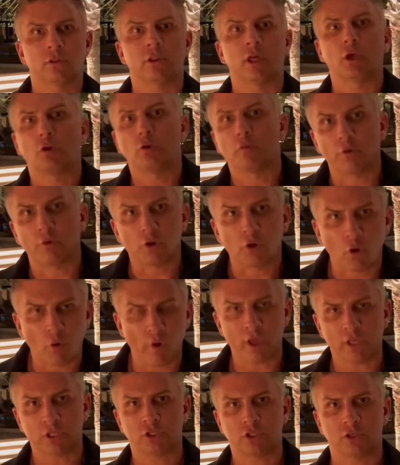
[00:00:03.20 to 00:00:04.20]
Thank you for your
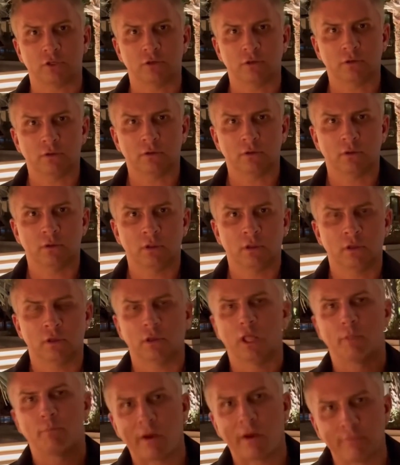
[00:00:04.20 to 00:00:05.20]
question.
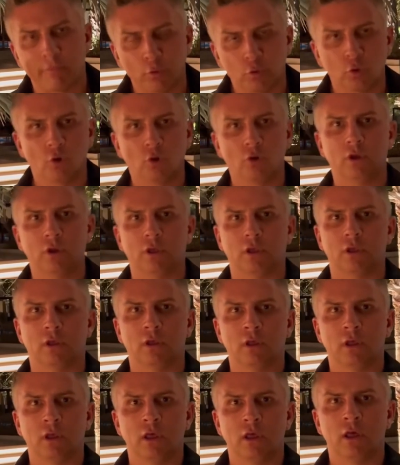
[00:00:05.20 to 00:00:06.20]
Jan Paweł II.
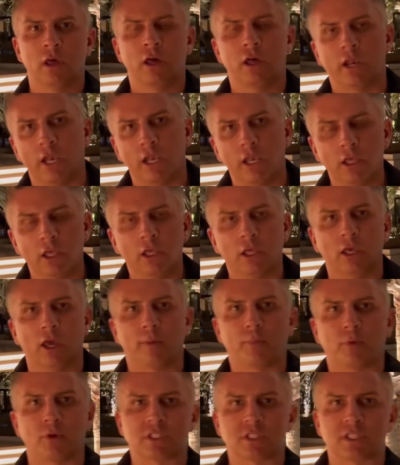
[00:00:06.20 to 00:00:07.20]
Religia,
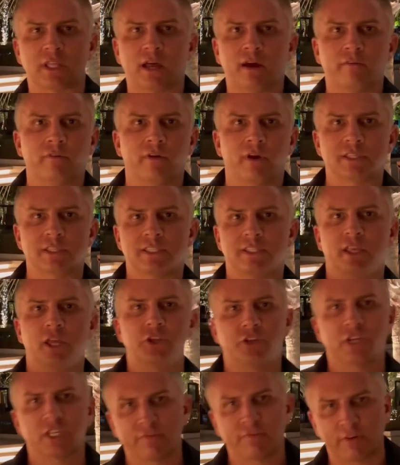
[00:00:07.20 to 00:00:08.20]
postawa,
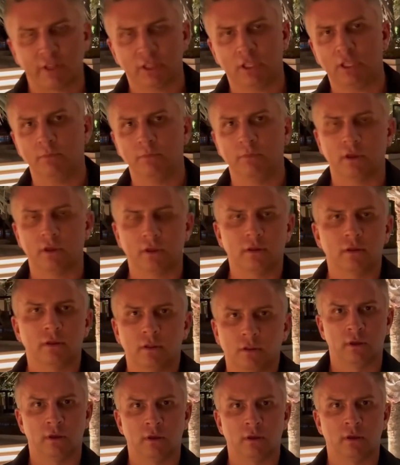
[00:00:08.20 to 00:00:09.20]
zdjęcia z Fatimy.
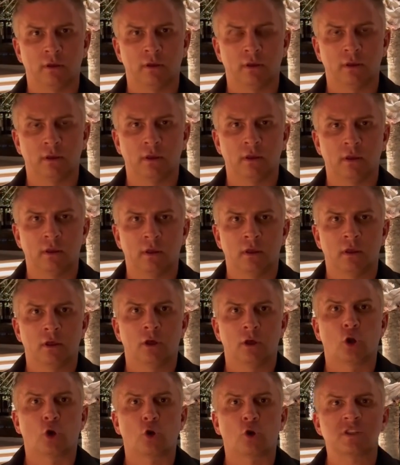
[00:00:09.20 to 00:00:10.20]

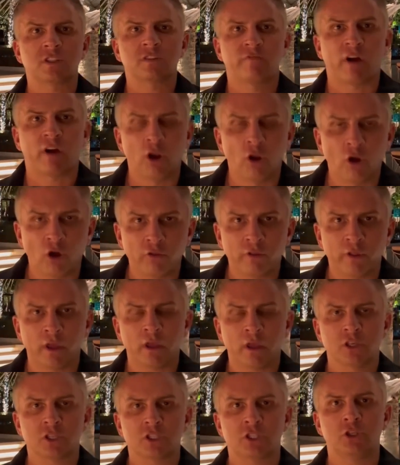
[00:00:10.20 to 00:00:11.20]

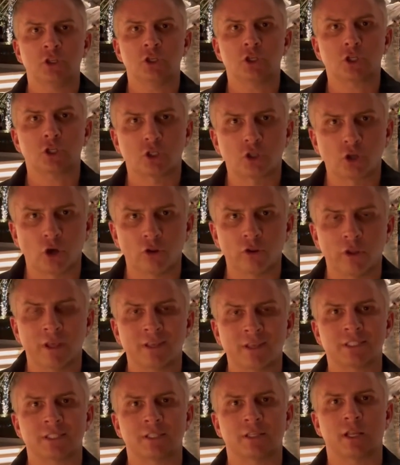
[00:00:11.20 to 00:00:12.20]
Rozwalone,
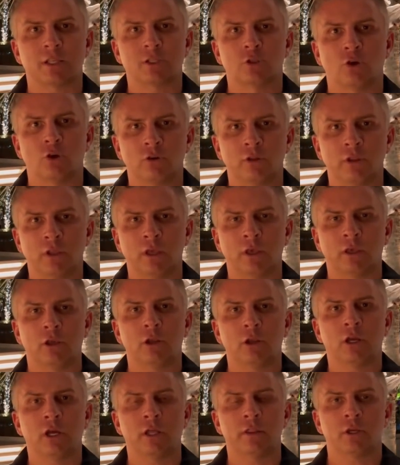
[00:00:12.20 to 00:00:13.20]
zniszczone, stracone
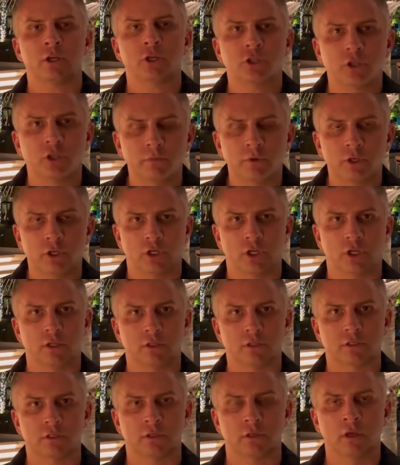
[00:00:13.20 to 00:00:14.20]
kilkanaście
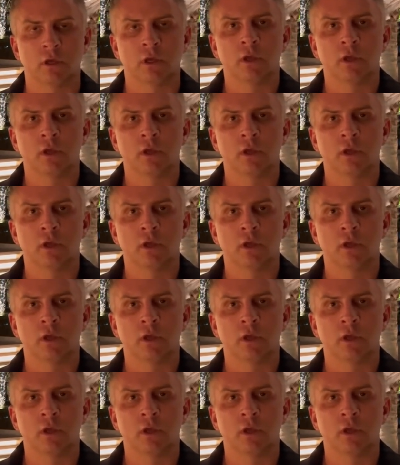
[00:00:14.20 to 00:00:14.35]
miesięcy.